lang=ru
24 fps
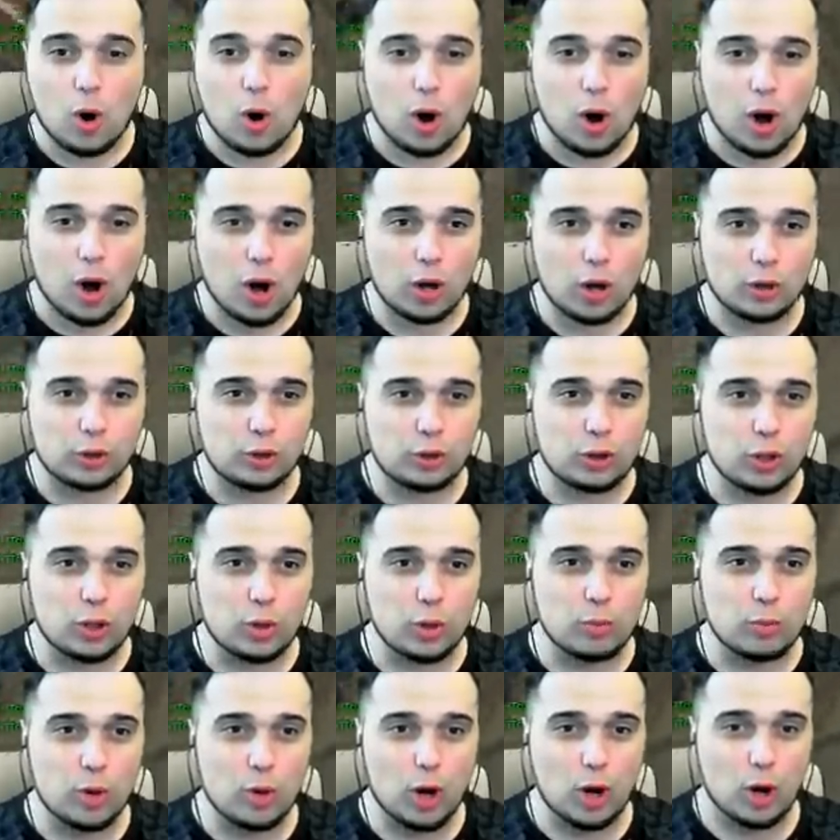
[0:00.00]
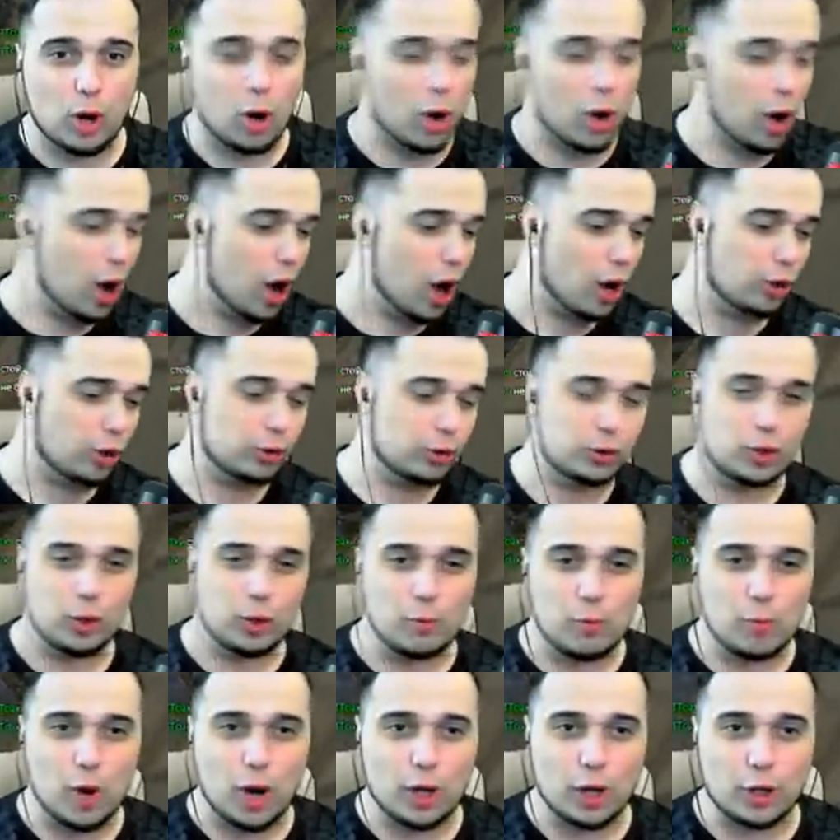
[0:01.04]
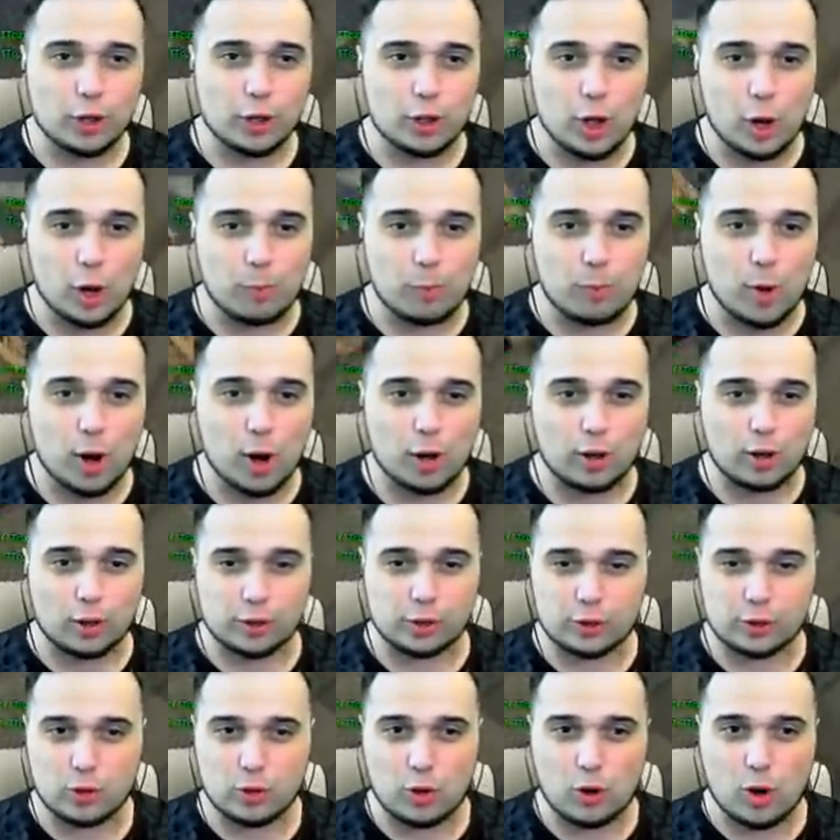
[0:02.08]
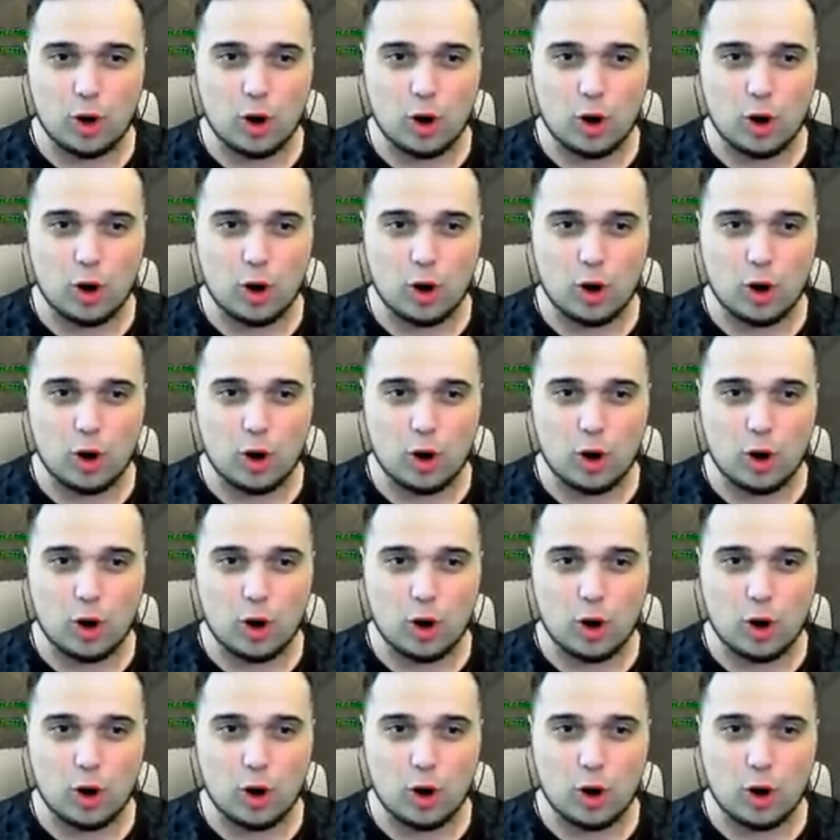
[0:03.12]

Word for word: Ох ты, мо... Ох ты, маленькая пакость!